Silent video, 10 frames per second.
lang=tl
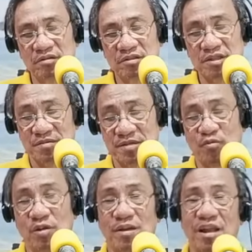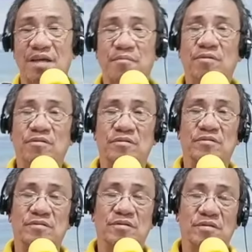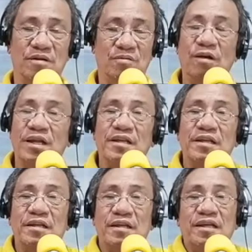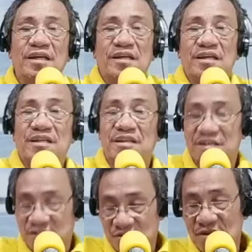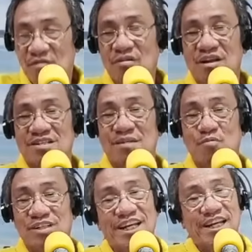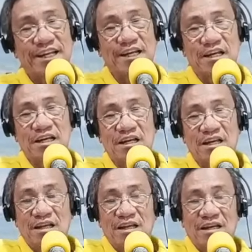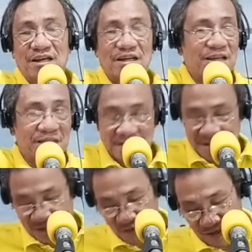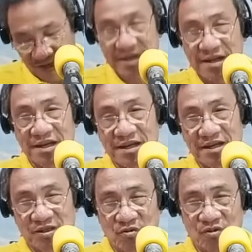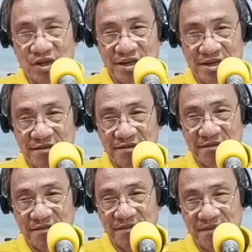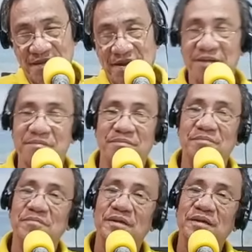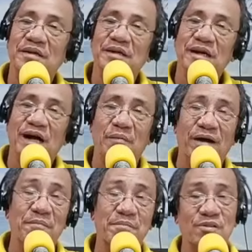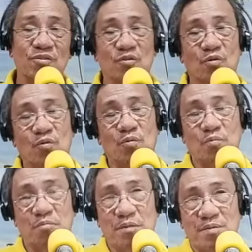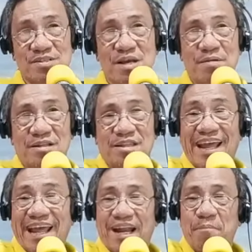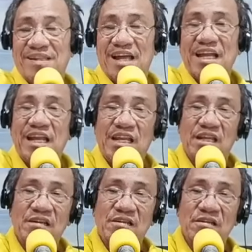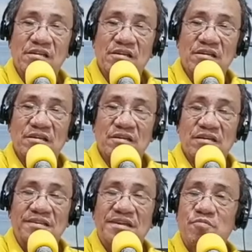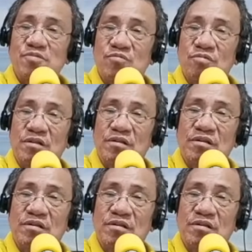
Sab sa pulim nila kay mo? Uwin. edi kasto nga oras amok tayan na agluganak, itulod nak. Ang amang um, amad no mapasamak tigger rapatani. Ang kit mo sawan.